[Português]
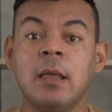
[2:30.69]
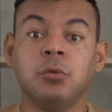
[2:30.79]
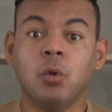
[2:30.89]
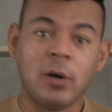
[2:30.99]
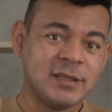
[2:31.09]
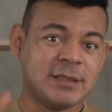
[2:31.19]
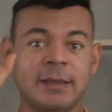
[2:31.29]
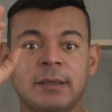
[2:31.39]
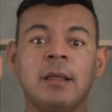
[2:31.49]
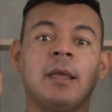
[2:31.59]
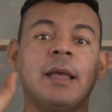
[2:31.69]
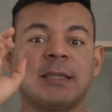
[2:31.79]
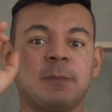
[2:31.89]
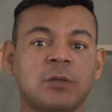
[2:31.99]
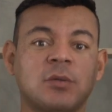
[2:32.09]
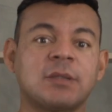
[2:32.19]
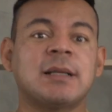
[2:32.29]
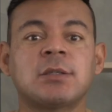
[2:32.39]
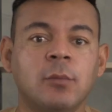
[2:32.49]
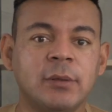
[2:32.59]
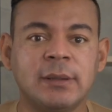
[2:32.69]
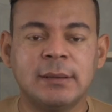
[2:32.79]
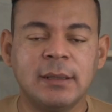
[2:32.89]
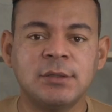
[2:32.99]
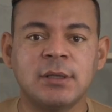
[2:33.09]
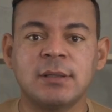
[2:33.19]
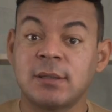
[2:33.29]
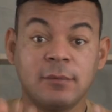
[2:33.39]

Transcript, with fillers: Nossa, Eder, as pessoas lá são muito inteligentes.